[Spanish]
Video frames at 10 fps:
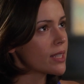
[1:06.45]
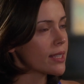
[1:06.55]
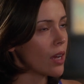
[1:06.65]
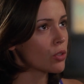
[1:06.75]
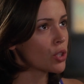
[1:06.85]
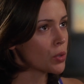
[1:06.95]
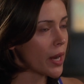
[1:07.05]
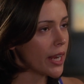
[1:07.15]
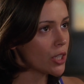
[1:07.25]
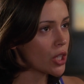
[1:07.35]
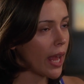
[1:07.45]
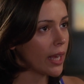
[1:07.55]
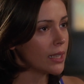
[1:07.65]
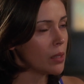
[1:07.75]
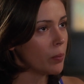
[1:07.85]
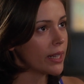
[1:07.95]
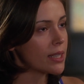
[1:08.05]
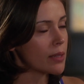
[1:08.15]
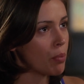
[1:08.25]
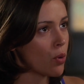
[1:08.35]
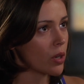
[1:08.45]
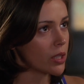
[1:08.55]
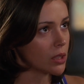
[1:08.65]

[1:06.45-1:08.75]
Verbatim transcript: Sé que suena extraño, Andy, pero es